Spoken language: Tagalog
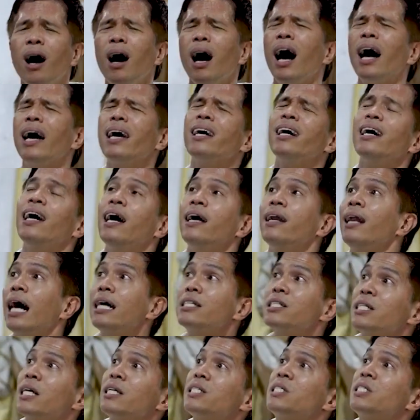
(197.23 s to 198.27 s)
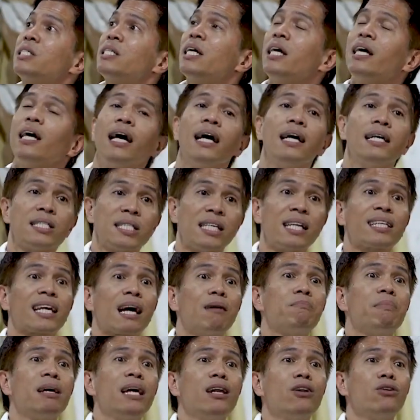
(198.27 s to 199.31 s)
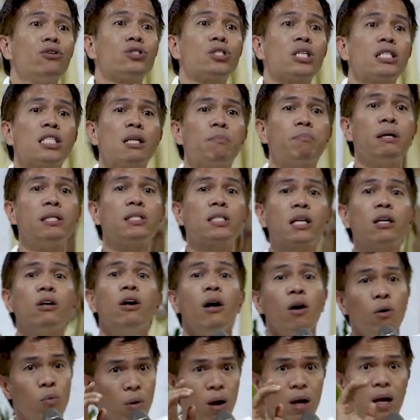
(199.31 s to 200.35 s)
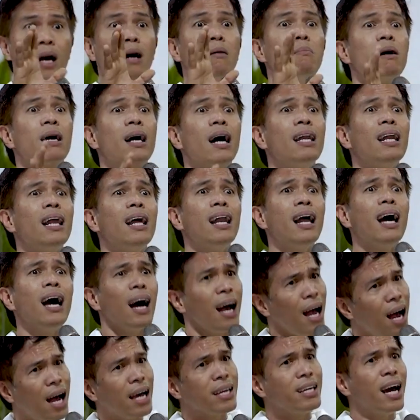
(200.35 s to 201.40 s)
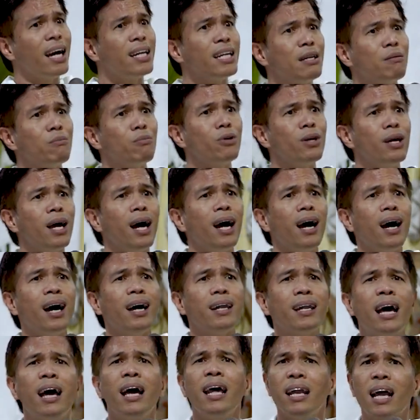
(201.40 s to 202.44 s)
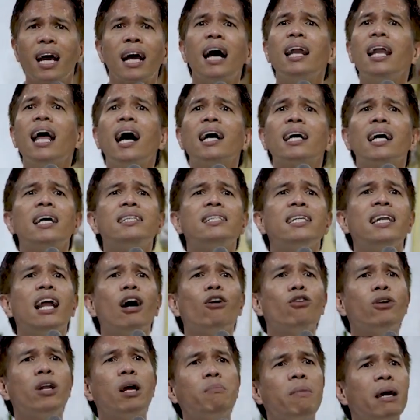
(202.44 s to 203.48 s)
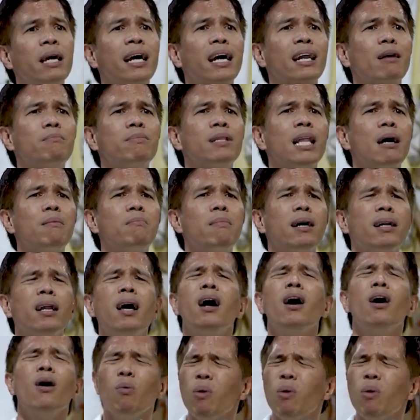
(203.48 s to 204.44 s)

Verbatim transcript: Ay, nandyan si San Camilo. Sasabihin sa'yo, huwag kang mag-alala, kakayanin mo yan. Nag-alaga din ako ng may karamdaman.